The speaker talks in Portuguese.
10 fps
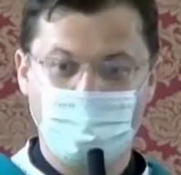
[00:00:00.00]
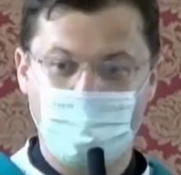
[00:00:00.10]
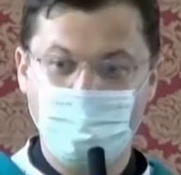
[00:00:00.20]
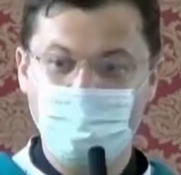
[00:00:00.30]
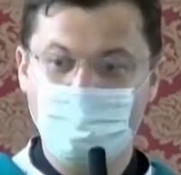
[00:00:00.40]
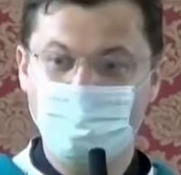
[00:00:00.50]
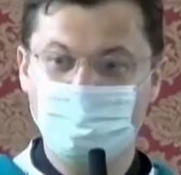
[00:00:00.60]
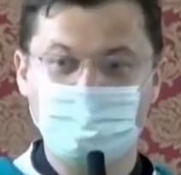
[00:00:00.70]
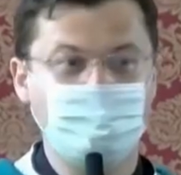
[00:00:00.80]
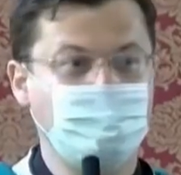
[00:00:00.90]

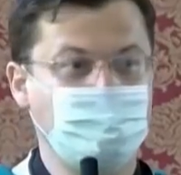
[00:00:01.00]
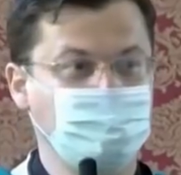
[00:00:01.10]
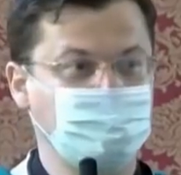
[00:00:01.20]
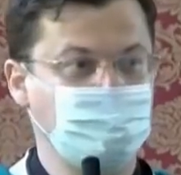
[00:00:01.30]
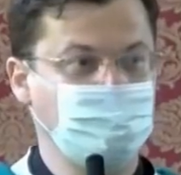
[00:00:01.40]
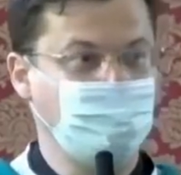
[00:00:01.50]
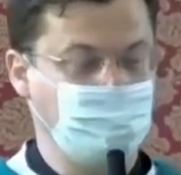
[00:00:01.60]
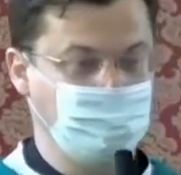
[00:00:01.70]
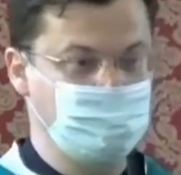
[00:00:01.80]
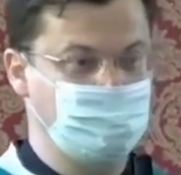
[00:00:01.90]
Queridos irmãos e
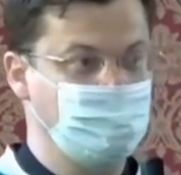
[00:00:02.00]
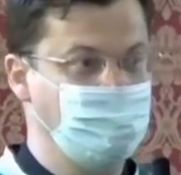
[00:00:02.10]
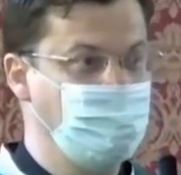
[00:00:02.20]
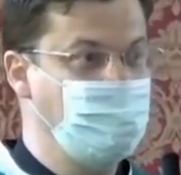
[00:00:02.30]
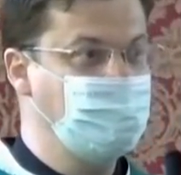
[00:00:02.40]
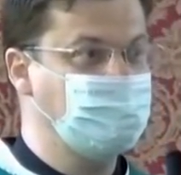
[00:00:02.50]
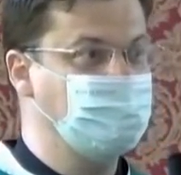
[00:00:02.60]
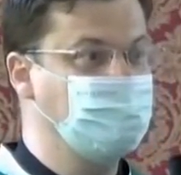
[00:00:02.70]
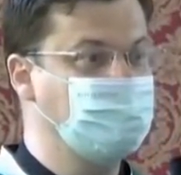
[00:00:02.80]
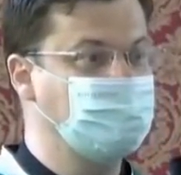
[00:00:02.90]
irmãs,
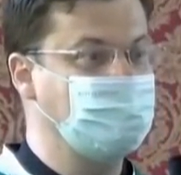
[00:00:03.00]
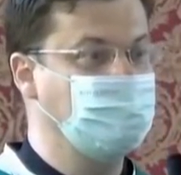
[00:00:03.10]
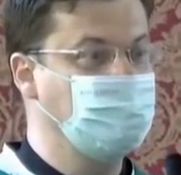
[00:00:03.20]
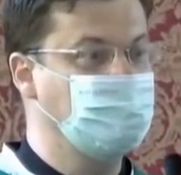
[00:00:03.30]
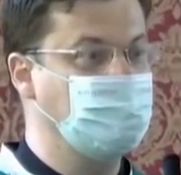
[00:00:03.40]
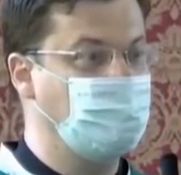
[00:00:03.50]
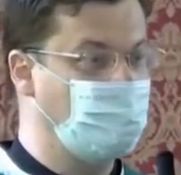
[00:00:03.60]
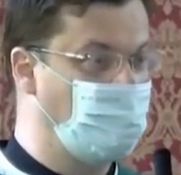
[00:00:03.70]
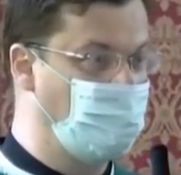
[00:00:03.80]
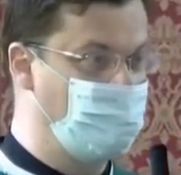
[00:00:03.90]
mesmo sendo
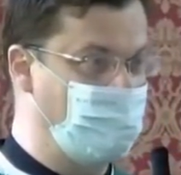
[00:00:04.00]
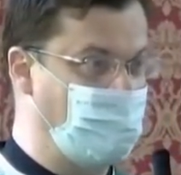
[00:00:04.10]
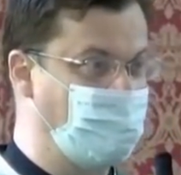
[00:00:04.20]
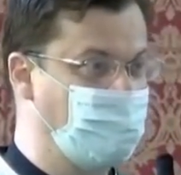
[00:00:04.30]
homem,